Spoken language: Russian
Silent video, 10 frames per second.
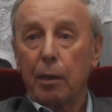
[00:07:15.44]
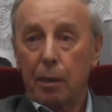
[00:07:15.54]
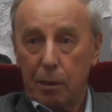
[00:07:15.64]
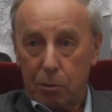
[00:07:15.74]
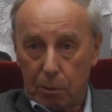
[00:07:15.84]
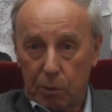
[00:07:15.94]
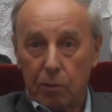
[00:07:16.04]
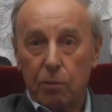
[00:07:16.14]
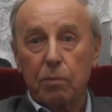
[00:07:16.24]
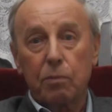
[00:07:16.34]
и
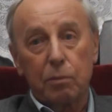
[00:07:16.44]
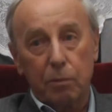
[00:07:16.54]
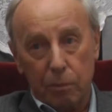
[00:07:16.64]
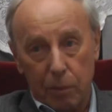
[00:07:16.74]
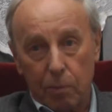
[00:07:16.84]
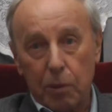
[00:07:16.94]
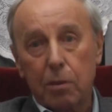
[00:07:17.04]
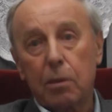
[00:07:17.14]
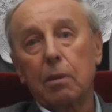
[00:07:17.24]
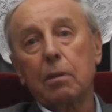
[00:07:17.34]
чтобы
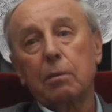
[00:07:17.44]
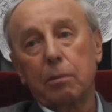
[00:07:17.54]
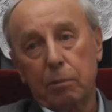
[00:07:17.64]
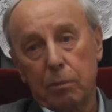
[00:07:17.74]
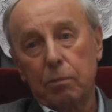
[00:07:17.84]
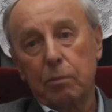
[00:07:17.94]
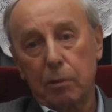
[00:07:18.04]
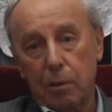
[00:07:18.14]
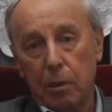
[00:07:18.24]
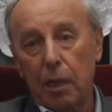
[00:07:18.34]
добиться,
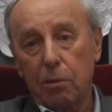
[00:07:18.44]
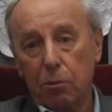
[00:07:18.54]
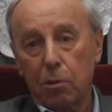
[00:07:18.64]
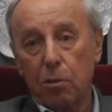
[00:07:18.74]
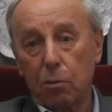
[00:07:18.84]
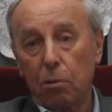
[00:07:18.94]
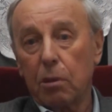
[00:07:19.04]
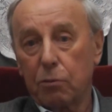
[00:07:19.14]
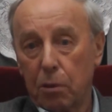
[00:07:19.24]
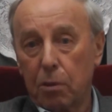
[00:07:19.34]
не ждать очень
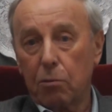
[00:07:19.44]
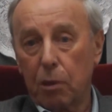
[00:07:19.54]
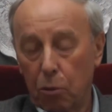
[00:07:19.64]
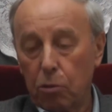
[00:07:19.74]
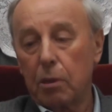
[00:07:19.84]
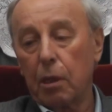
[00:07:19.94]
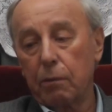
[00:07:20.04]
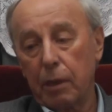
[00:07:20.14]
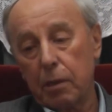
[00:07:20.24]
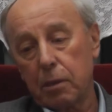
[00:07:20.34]
долго, все-таки удалось
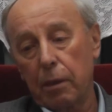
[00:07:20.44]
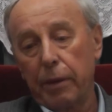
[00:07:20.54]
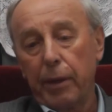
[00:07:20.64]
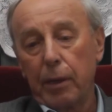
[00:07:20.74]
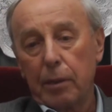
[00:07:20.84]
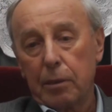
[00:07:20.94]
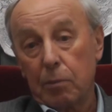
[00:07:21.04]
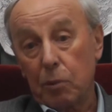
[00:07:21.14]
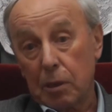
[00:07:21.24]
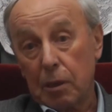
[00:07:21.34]
договориться с
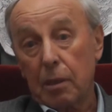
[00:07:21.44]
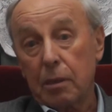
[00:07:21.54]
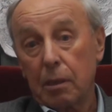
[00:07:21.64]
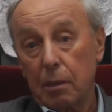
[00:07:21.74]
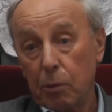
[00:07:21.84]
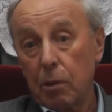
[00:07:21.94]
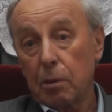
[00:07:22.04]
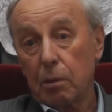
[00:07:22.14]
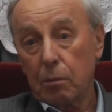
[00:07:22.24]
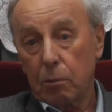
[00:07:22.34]
администрацией, и
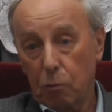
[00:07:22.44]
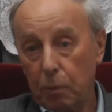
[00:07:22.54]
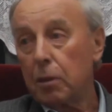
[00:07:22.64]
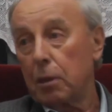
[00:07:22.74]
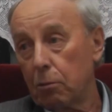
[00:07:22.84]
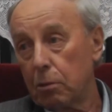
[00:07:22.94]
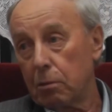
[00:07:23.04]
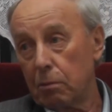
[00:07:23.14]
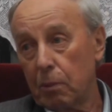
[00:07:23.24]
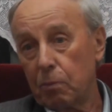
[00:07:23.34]
мы купили такой инструмент,